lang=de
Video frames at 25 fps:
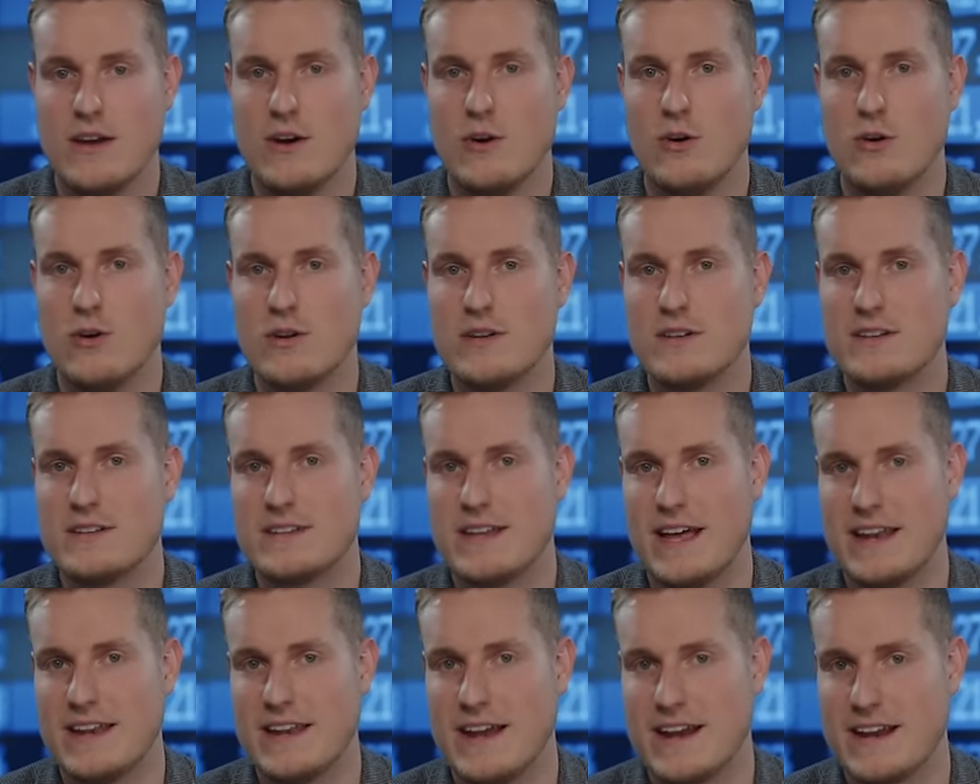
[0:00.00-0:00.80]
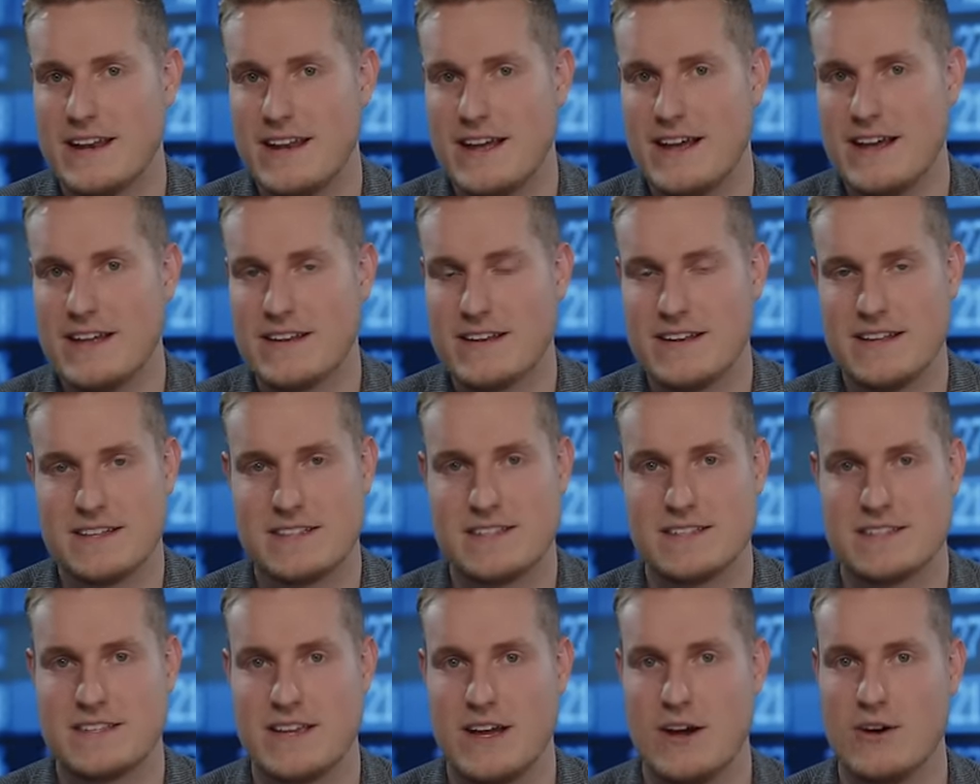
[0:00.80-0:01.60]
Und dann, na klar,
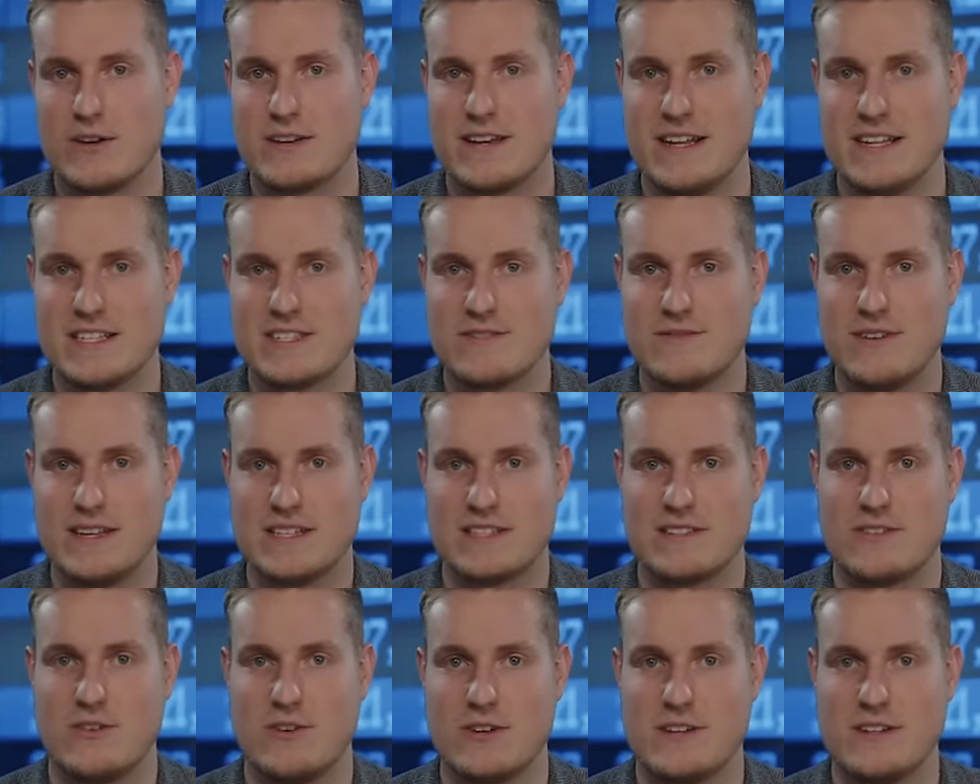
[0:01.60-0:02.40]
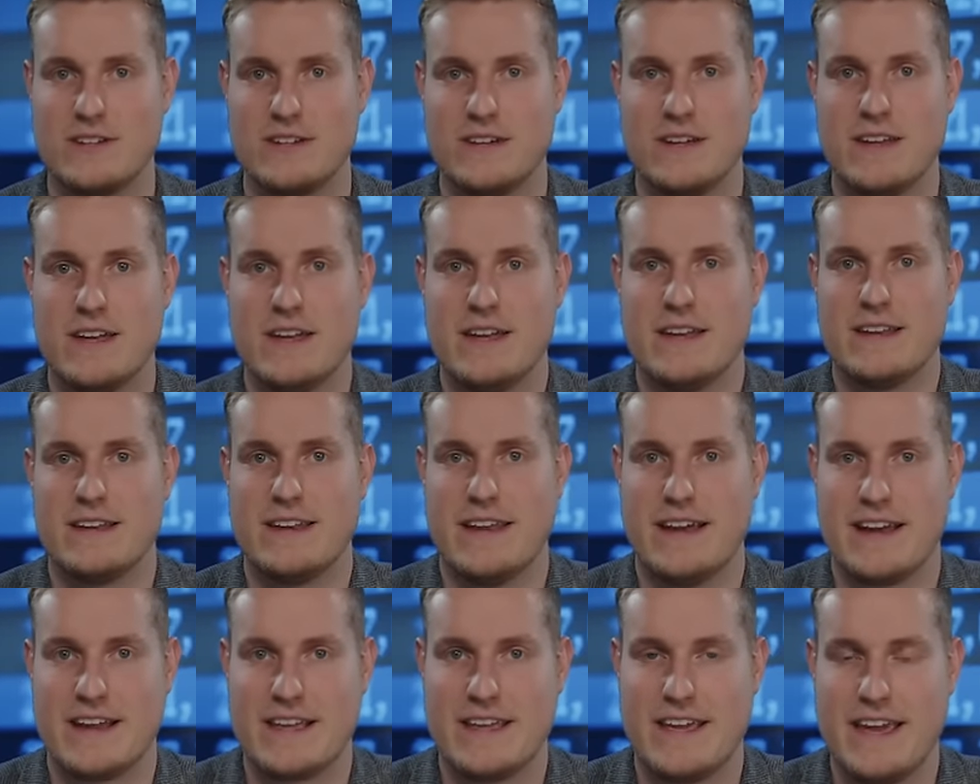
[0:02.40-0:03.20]
das ist ja auch das, was heute
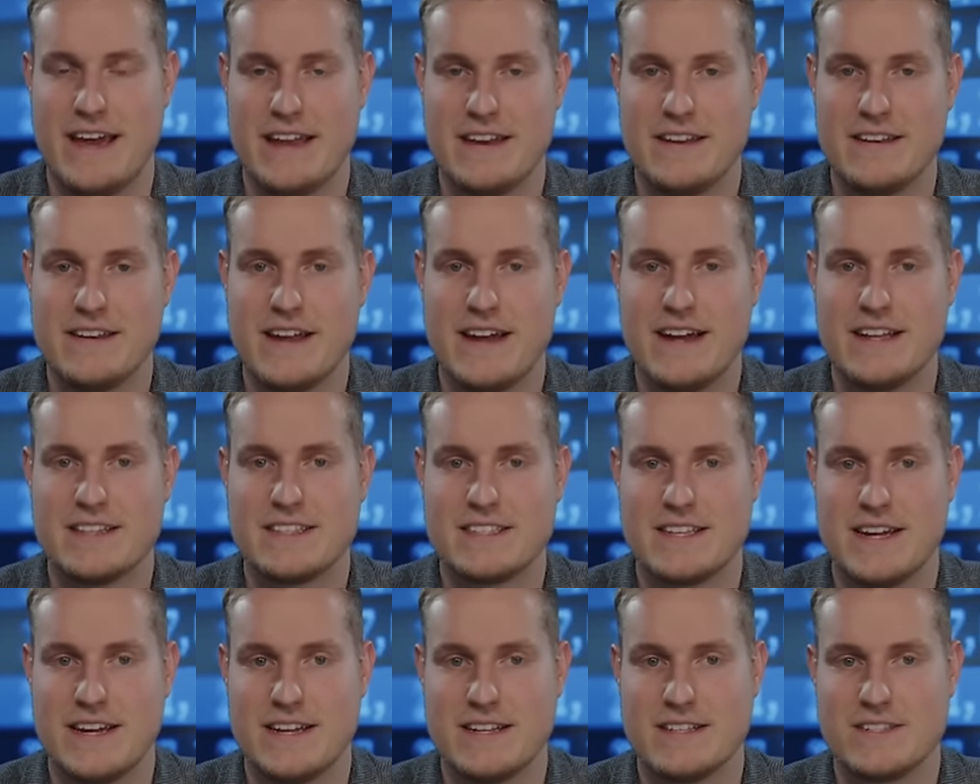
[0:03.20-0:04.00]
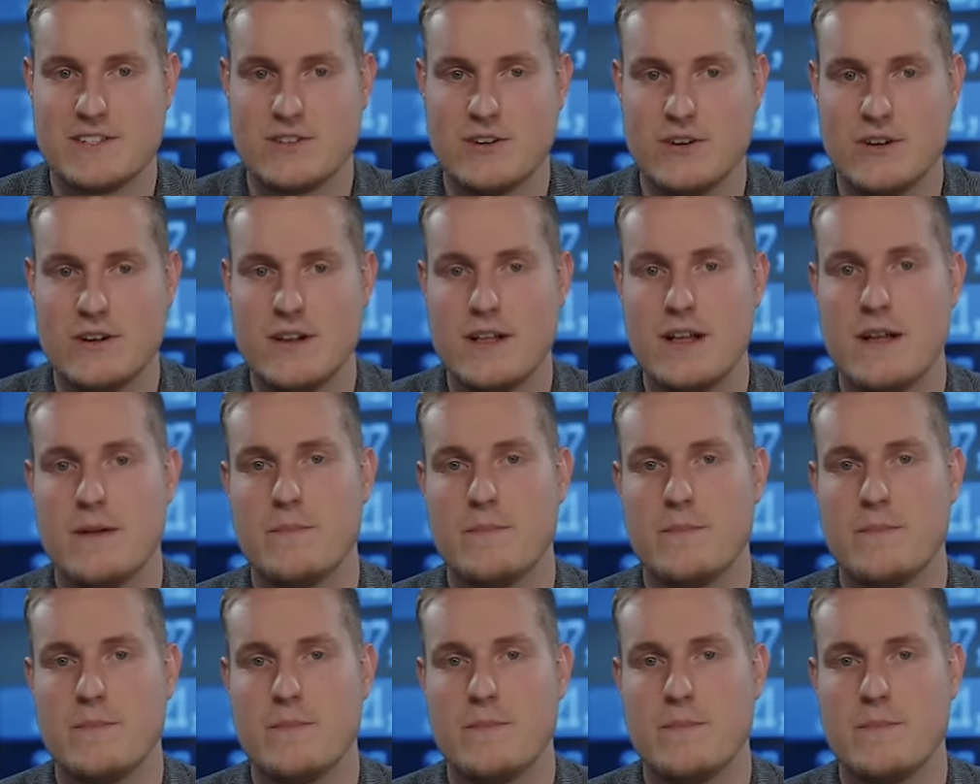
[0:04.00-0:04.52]
der Kerninhalt sein soll.